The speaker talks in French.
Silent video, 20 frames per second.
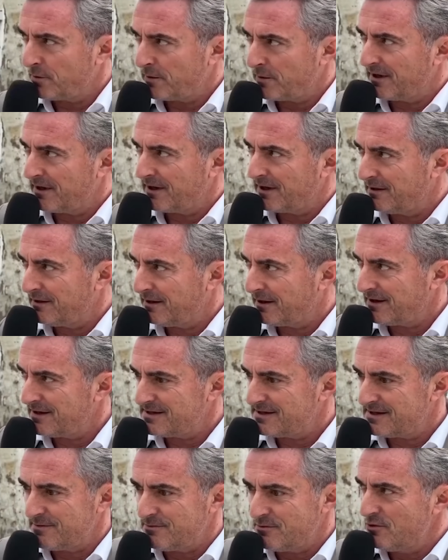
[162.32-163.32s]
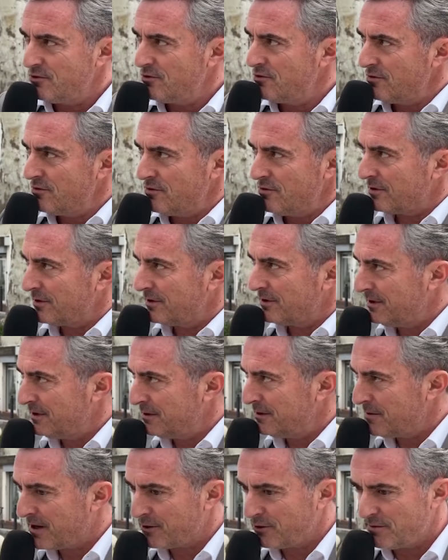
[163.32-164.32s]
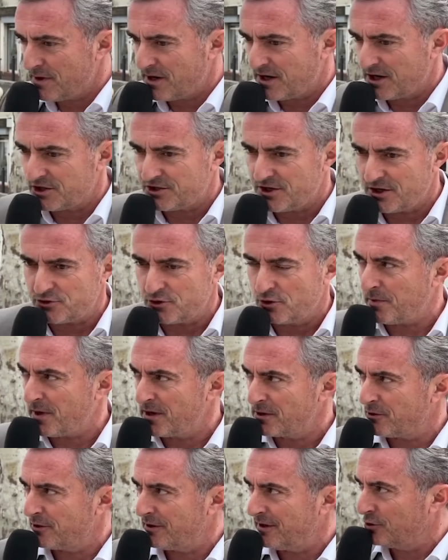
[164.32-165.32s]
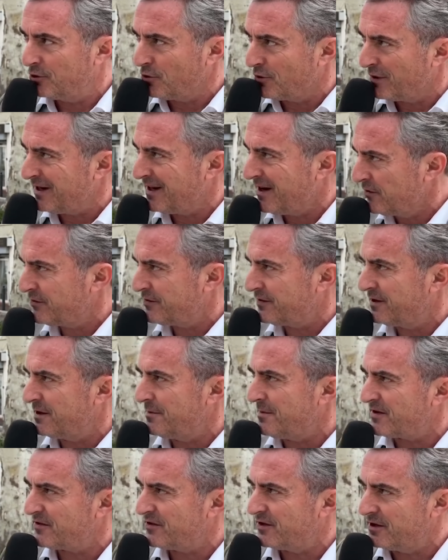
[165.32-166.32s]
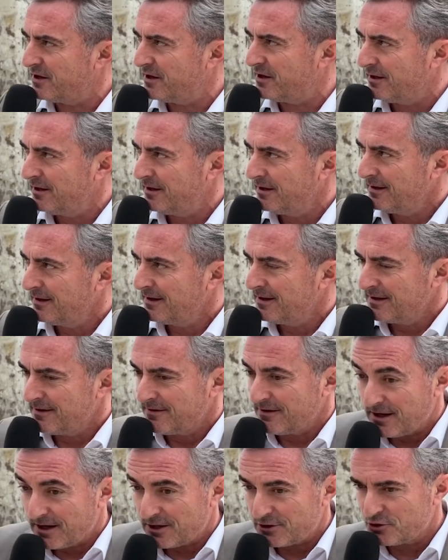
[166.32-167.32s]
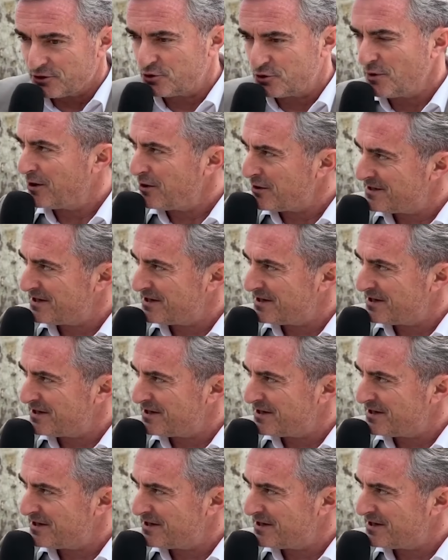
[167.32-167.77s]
auprès d'Éric Zemmour ni de Marion Maréchal. Je ne prends que des doléances des Marseillais. Voilà, je suis à leur